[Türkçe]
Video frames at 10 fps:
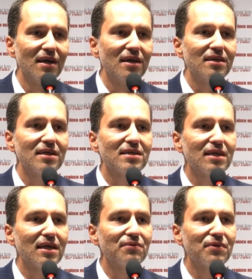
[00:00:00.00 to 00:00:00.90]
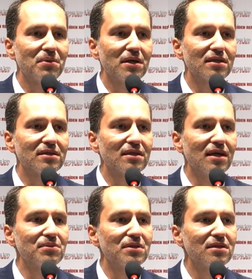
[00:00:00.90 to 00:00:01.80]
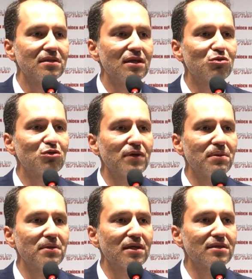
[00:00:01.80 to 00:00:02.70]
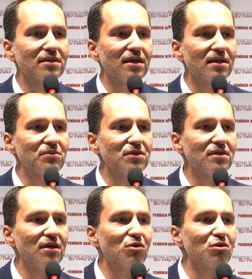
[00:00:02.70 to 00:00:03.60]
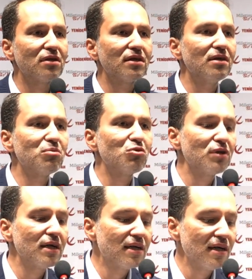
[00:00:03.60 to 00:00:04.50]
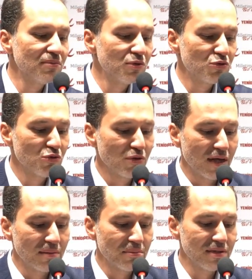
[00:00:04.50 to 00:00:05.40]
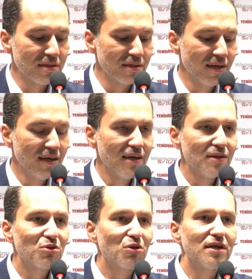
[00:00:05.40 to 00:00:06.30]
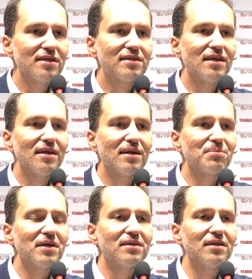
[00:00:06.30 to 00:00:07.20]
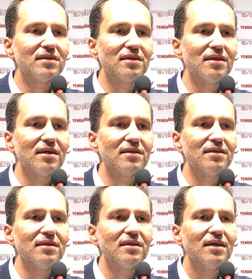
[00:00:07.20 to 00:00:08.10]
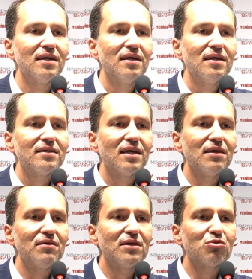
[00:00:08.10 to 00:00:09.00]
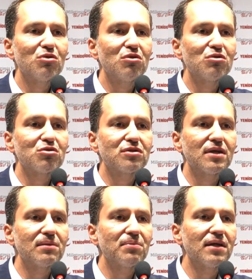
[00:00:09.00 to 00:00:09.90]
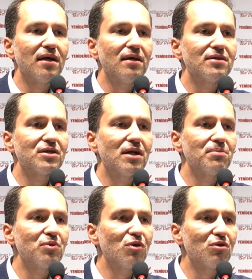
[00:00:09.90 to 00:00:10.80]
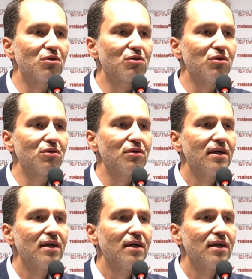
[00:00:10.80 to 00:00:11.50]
Ne şeker fabrikası kalmış, ne tuz fabrikası kalmış, ne ortada buğday kalmış, un kalmış. Dolayısıyla AK Parti iktidarı devlet kuruluşu satmada şampiyon oldu.